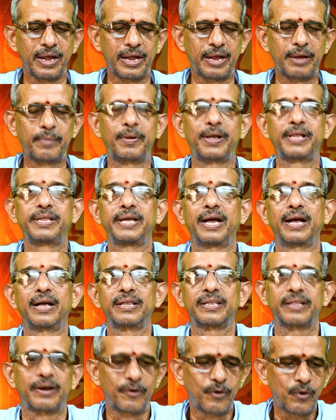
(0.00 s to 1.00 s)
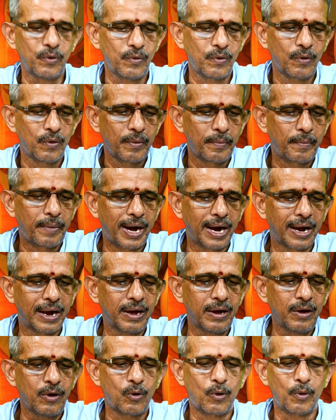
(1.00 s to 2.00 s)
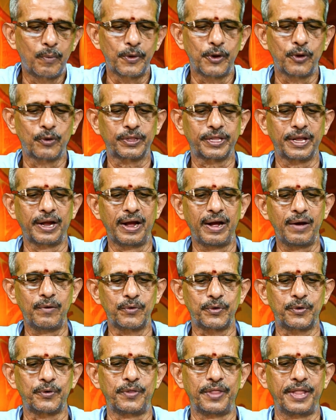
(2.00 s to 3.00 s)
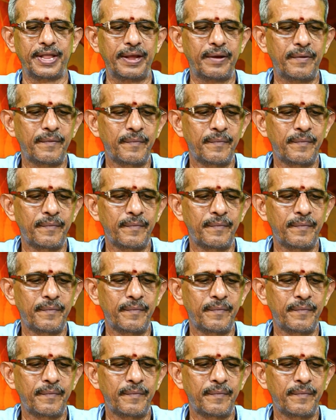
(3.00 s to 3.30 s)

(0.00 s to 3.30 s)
ఈ పంచాంగ శ్రవణం బాగా ఉపయుక్తంగా ఉంటుంది